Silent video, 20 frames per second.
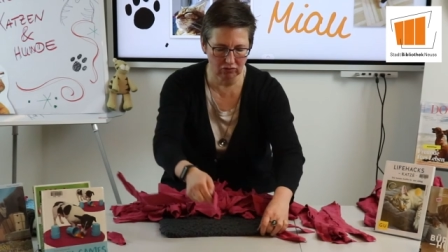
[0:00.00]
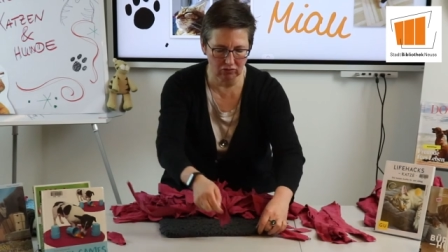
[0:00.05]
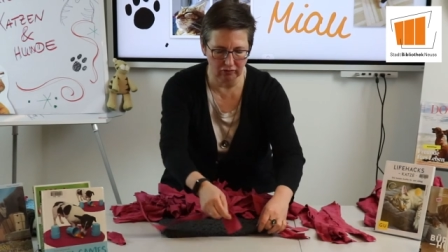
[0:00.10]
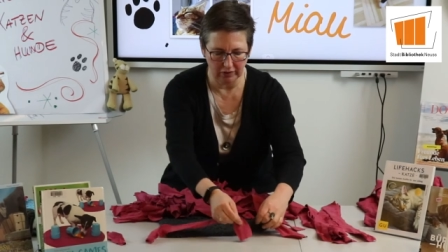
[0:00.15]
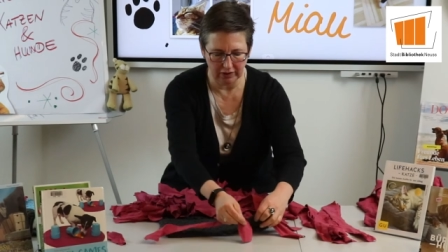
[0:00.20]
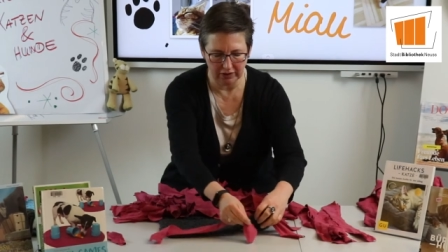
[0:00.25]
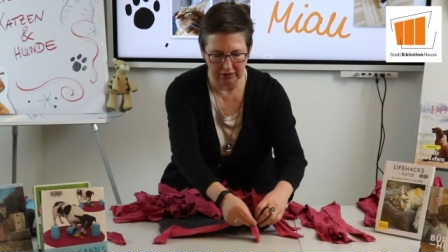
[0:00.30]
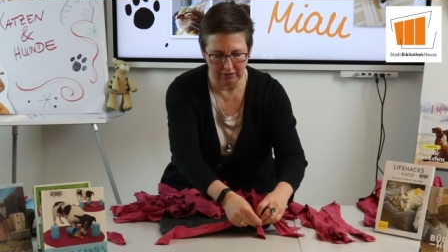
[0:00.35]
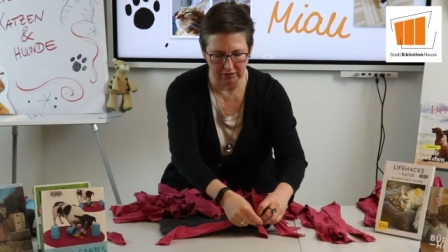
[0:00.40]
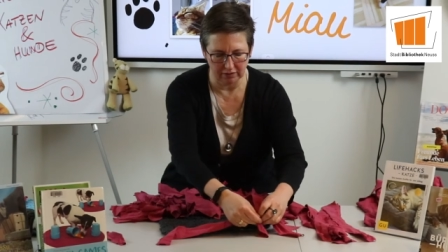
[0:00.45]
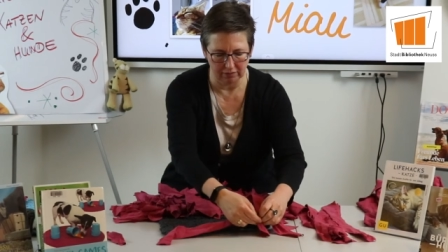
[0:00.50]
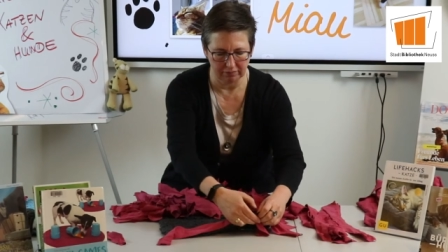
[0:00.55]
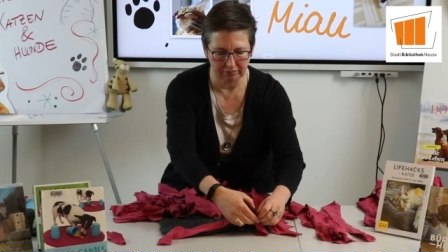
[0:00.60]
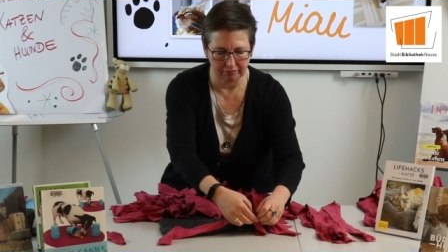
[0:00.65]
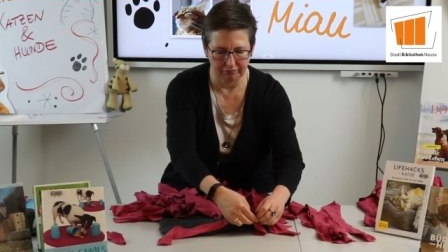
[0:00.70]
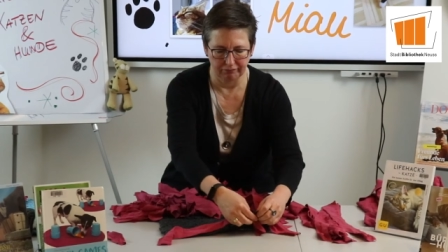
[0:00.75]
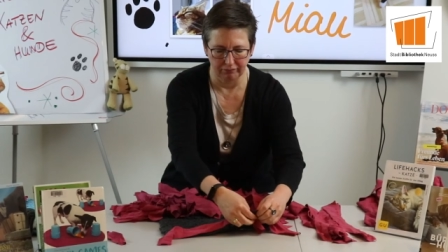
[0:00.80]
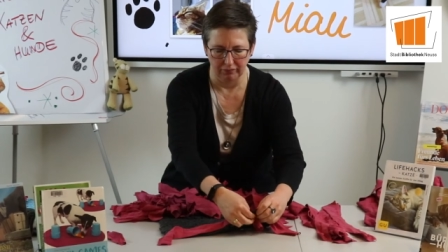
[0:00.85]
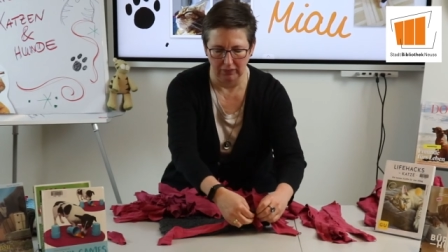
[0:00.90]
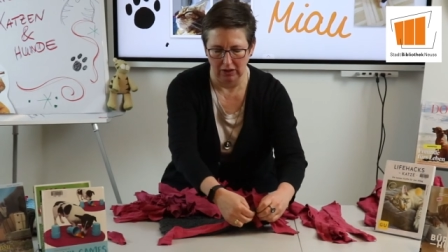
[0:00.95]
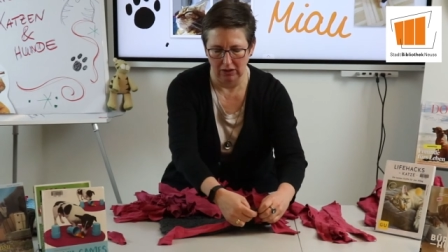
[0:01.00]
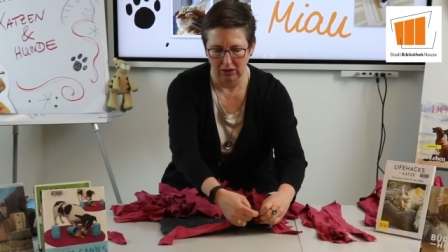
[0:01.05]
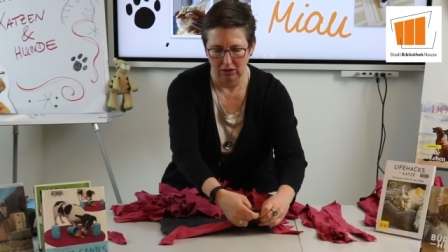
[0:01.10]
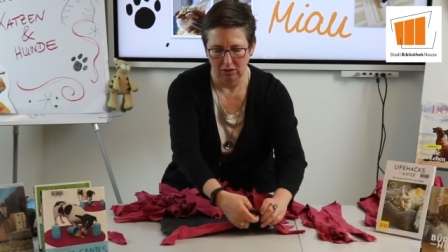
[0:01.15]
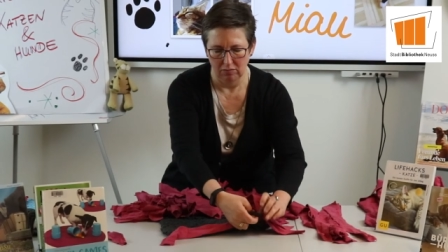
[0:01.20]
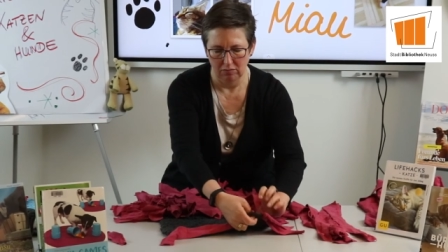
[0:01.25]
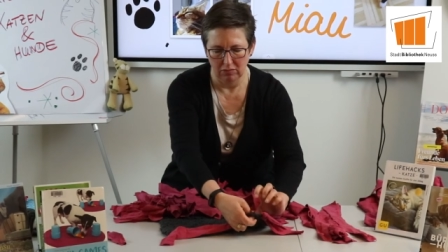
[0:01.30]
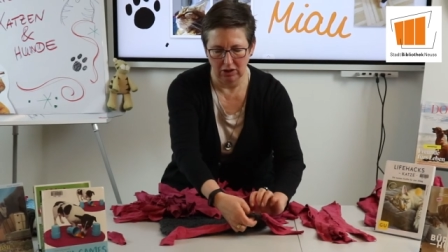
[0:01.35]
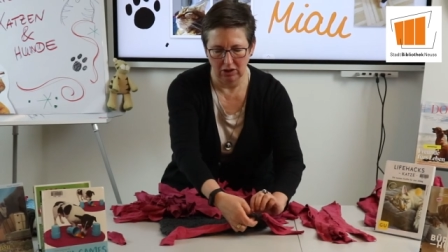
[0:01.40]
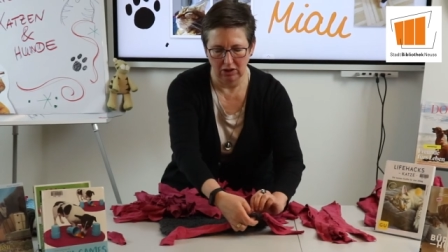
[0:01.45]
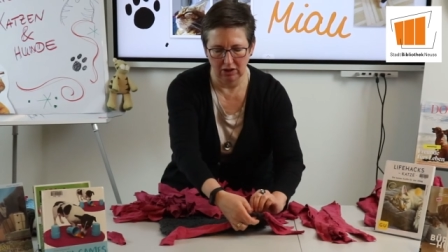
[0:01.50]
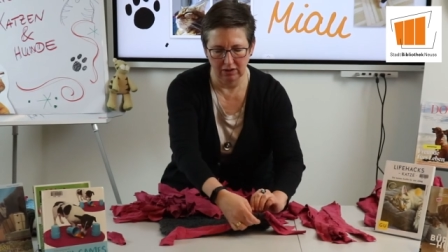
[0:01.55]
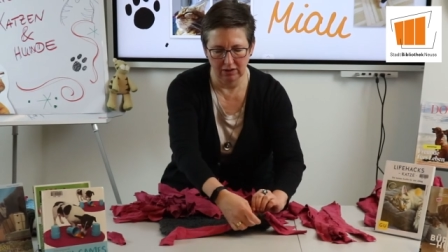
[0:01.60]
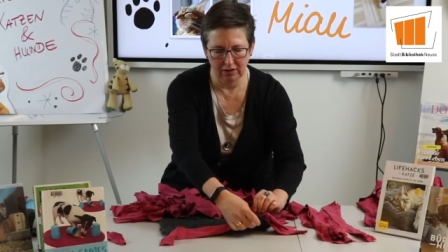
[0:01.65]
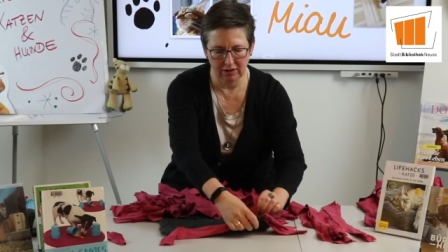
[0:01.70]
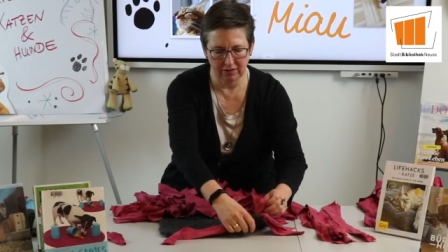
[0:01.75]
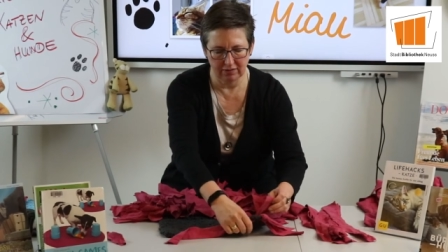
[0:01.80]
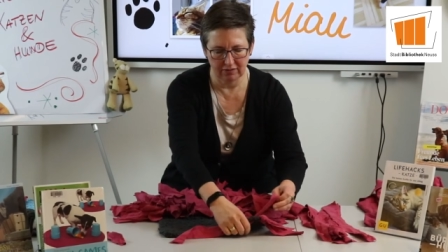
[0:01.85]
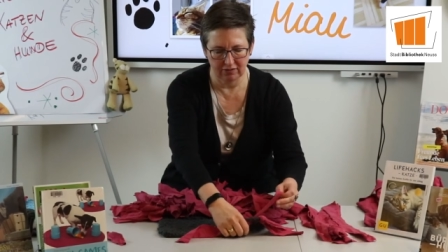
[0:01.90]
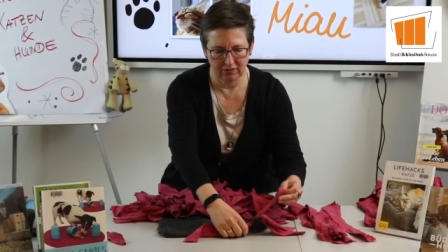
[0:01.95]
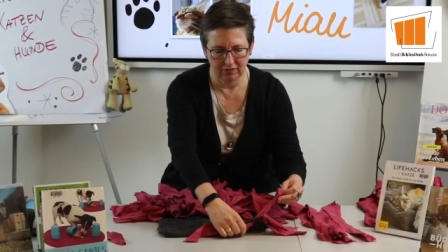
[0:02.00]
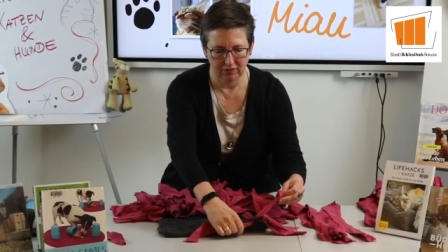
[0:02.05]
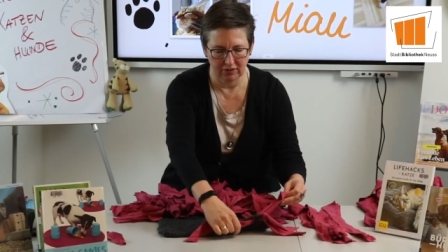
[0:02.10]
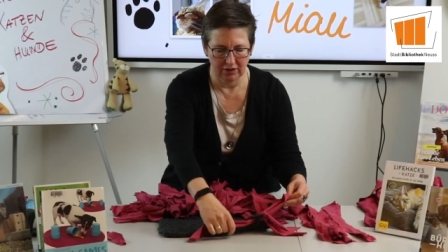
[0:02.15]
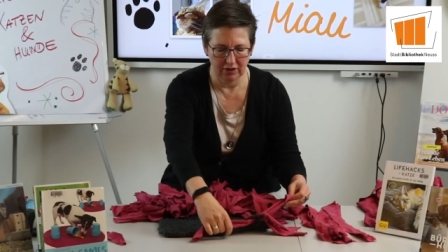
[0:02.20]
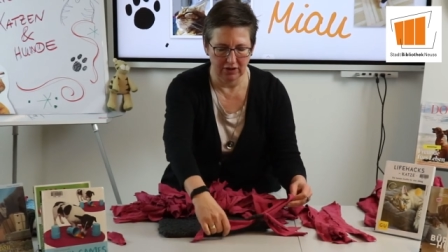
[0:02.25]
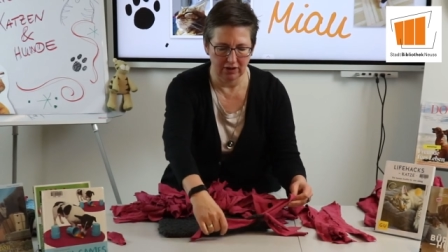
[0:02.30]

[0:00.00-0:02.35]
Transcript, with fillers: so weiter. Man kann das